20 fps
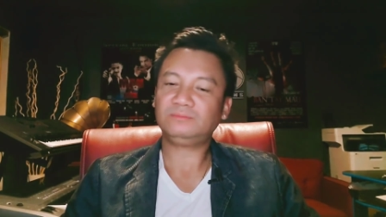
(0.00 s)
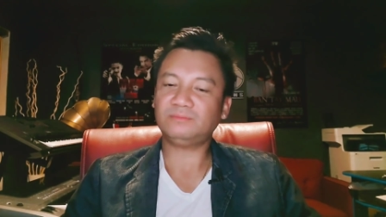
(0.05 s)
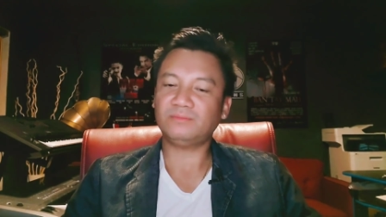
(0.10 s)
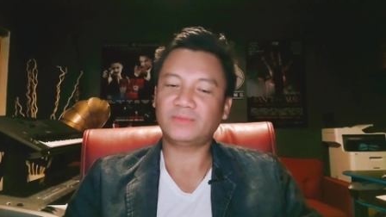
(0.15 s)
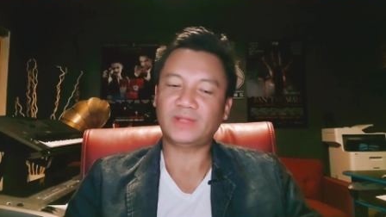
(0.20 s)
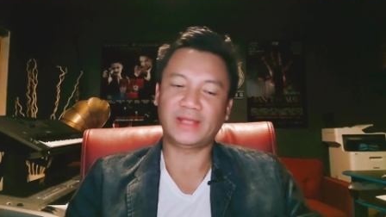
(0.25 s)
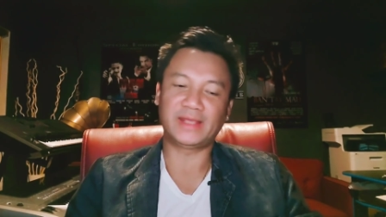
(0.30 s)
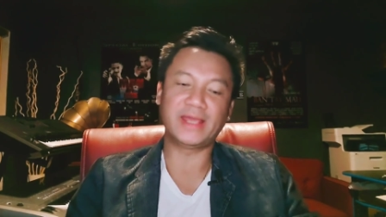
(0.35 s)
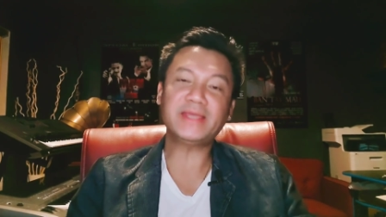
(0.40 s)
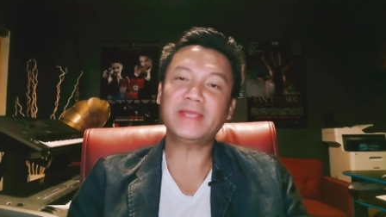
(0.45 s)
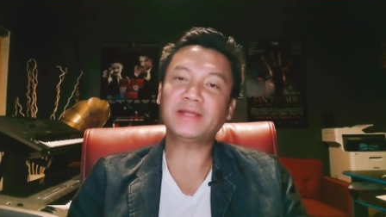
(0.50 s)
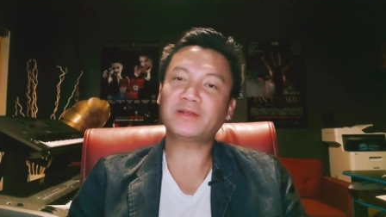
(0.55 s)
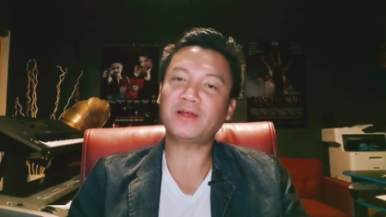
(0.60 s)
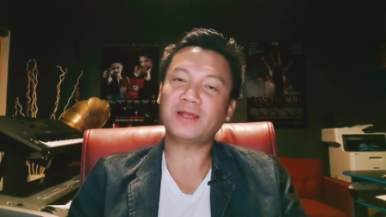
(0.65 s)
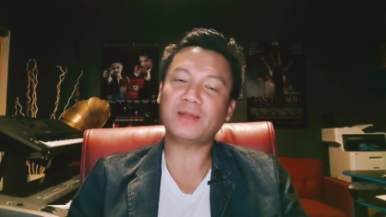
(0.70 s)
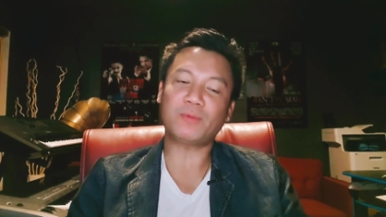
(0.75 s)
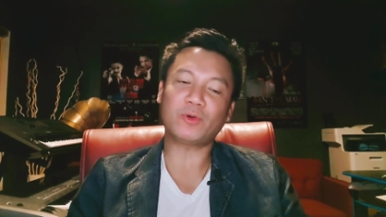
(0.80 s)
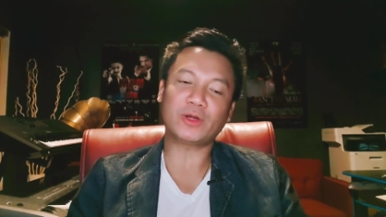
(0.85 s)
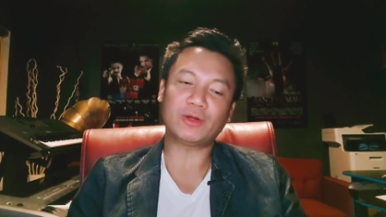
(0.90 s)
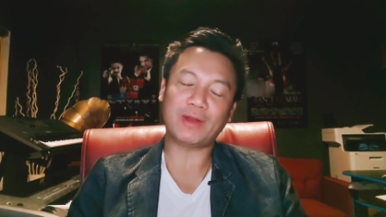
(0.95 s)
thì dĩ nhiên đó
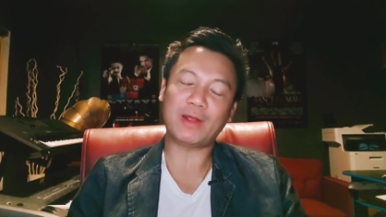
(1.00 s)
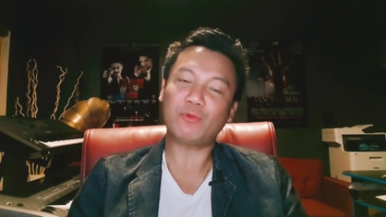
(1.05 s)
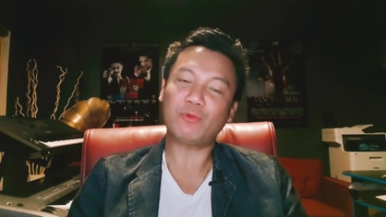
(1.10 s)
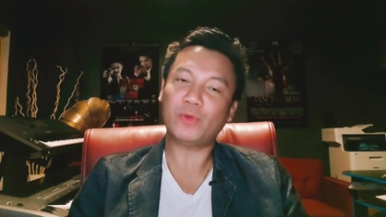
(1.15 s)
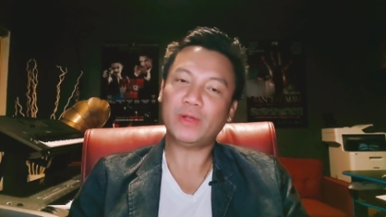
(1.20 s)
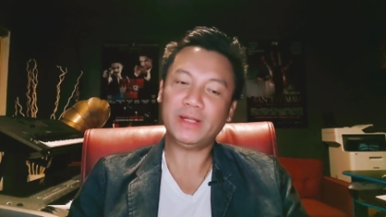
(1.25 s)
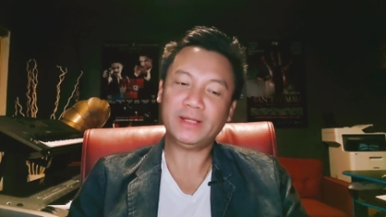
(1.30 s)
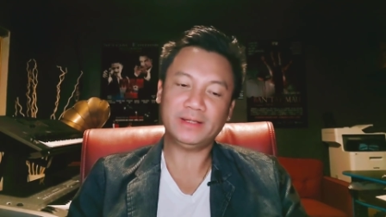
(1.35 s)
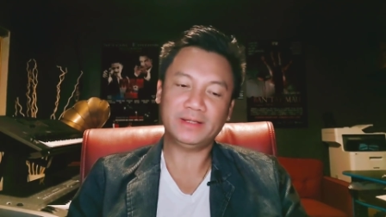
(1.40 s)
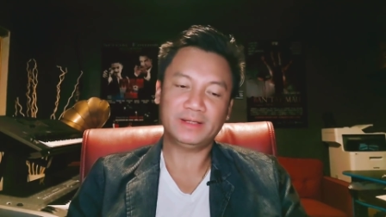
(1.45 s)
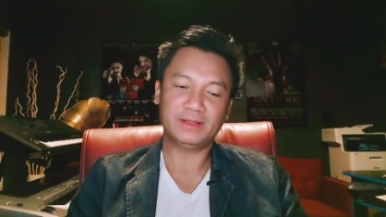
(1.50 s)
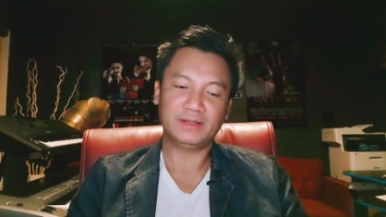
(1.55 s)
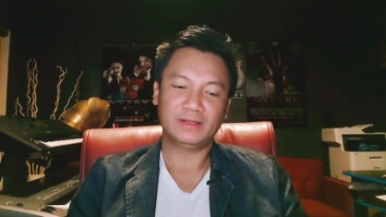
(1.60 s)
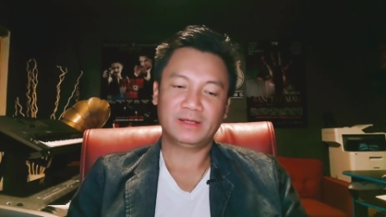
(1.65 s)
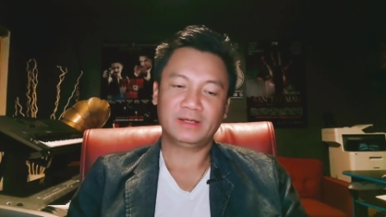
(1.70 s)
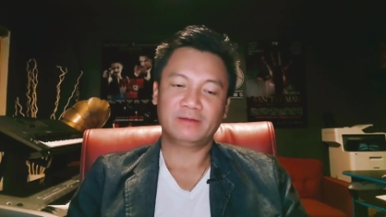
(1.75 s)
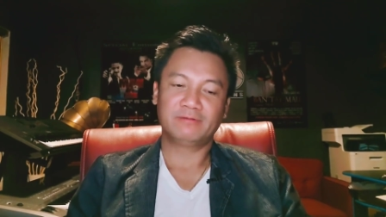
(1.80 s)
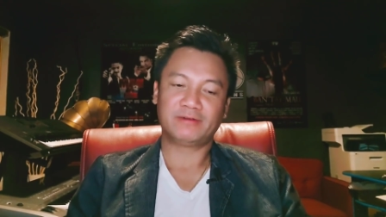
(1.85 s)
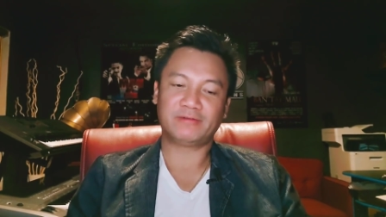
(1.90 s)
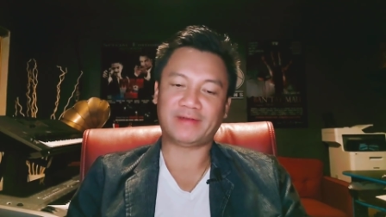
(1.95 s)
là một điều đáng quý
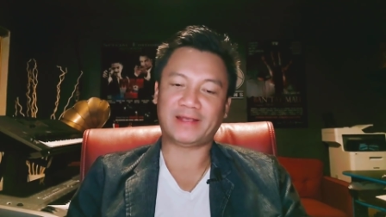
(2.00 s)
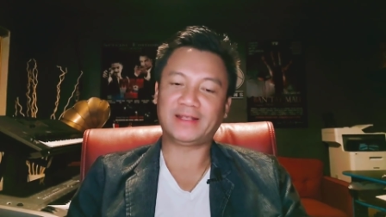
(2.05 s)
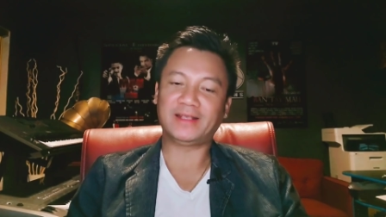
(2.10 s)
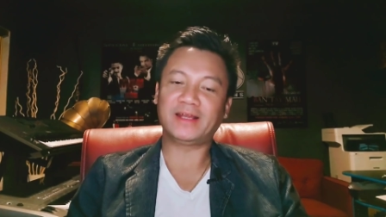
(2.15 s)
vì vậy